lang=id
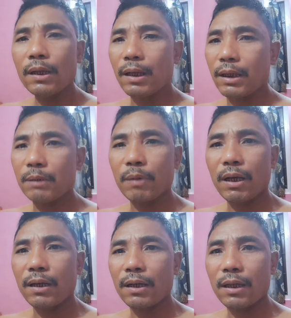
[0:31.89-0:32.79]
na
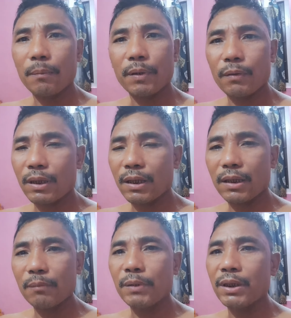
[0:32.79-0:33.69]
simang khna phung na
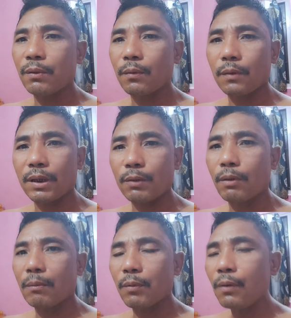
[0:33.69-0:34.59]
khung video ko ni
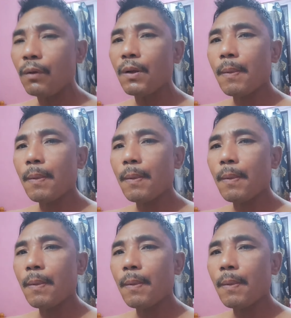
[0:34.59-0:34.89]
dongai bo